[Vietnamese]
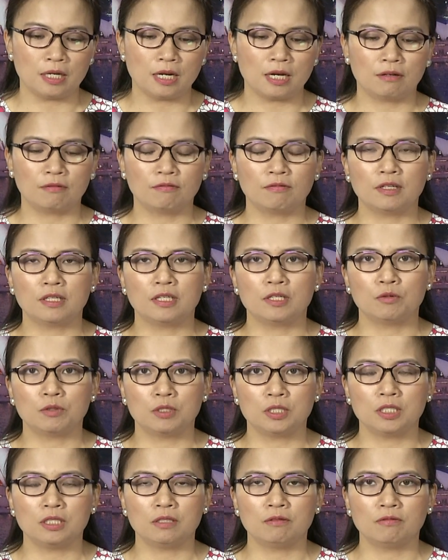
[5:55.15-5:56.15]
đang phải
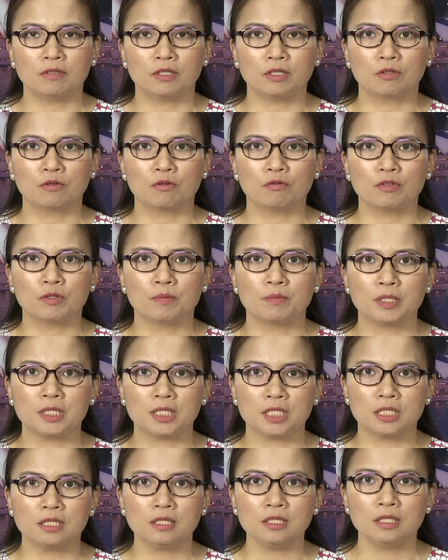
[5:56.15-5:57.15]
điều trị về
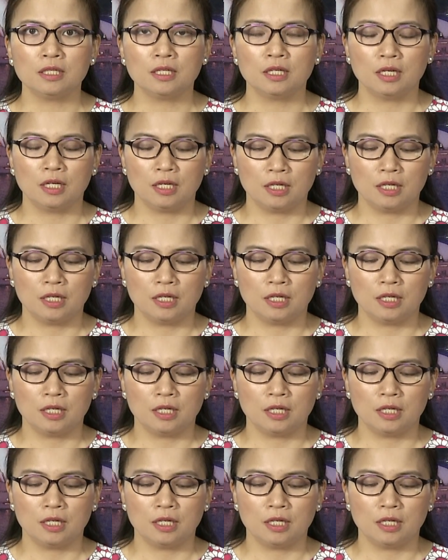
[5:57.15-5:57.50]
COVID-19.